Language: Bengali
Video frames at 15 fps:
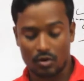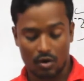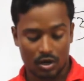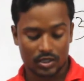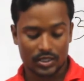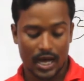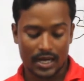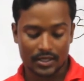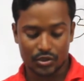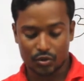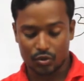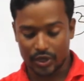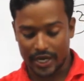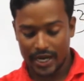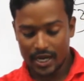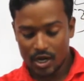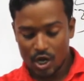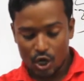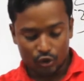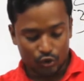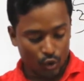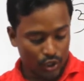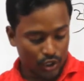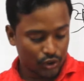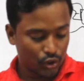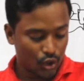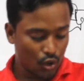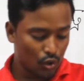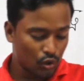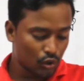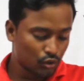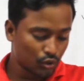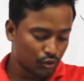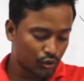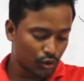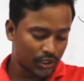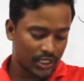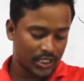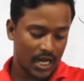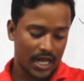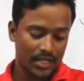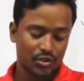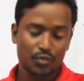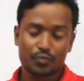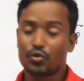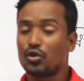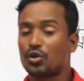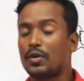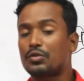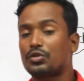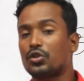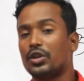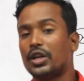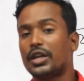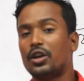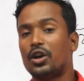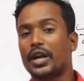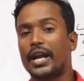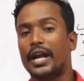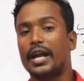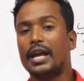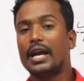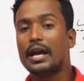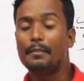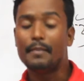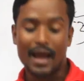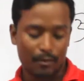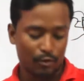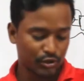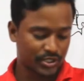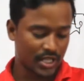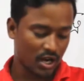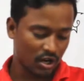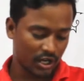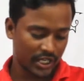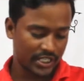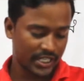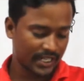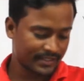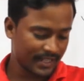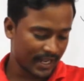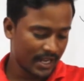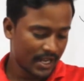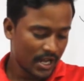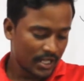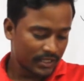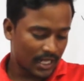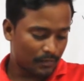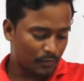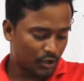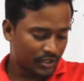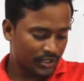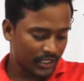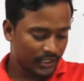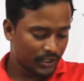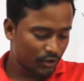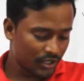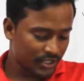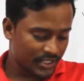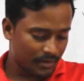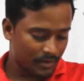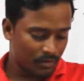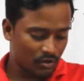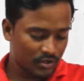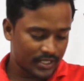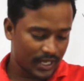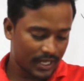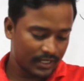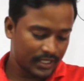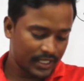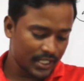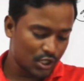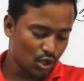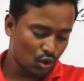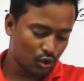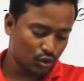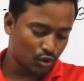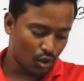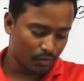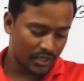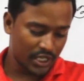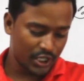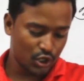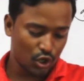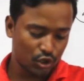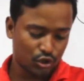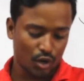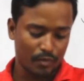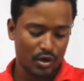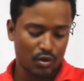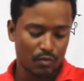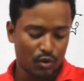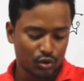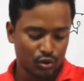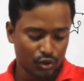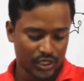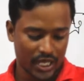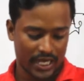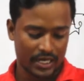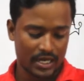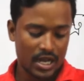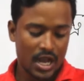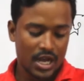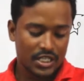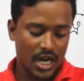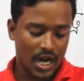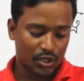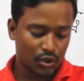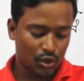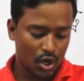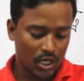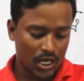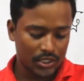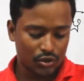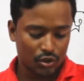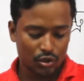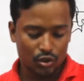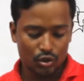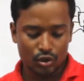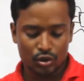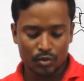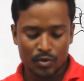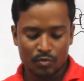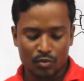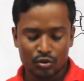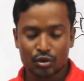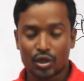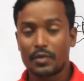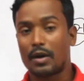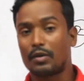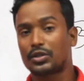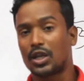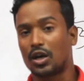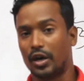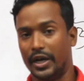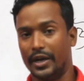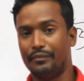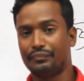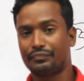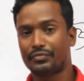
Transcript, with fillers: কর ধার্য করে দরিদ্র ও দুস্থদের সাহায্য পুনর্বাসনের কি করে ব্যবস্থা করে ঠিক আছে তারপর তৃতীয় স্টেপে বলছে কৃষক ও শ্রম কৃষক শ্রমিক ও মজুরদের স্বার্থ রক্ষার জন্য ন্যূনতম মজুরি ব্যবস্থা করে